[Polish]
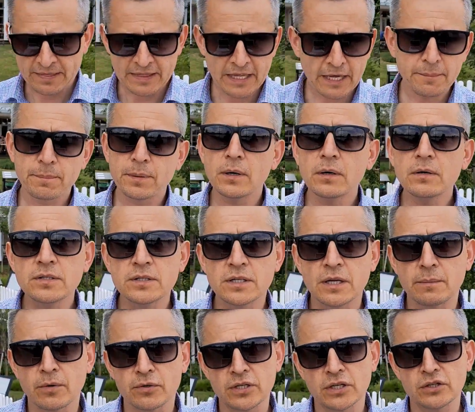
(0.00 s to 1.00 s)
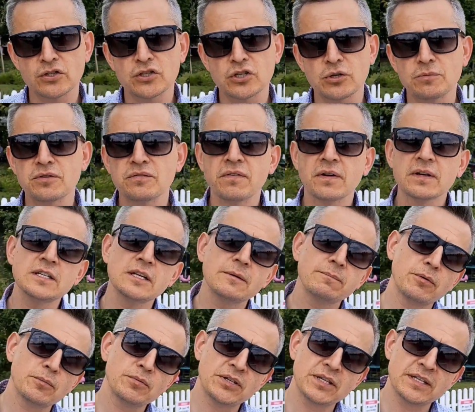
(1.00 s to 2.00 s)
Najprościej można to zrobić
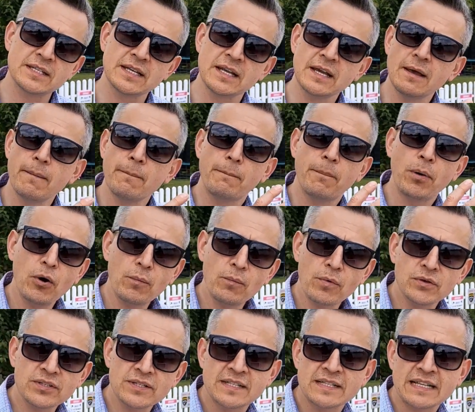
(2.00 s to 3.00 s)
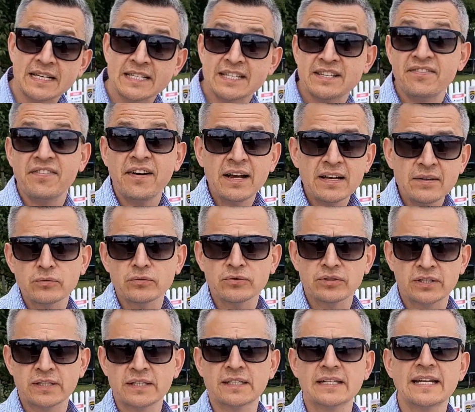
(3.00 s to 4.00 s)
właśnie poprzez pomoc nazywaniu
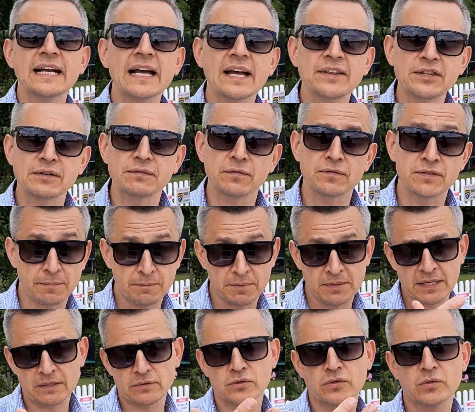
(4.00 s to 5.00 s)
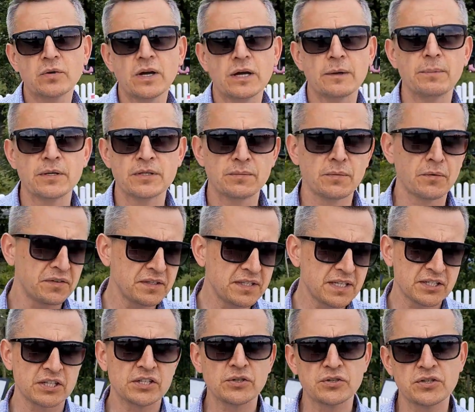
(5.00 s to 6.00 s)
tych negatywów, zapytaniu, słuchaj, powiedz, bo
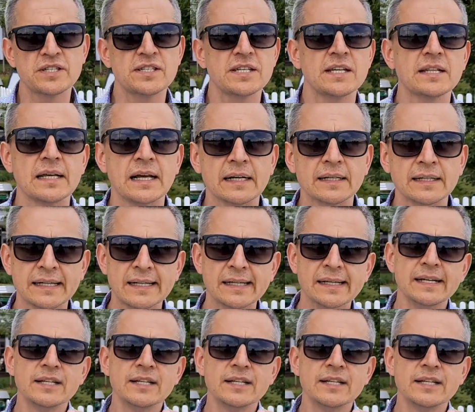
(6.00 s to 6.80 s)
widzę, że coś jest nie tak.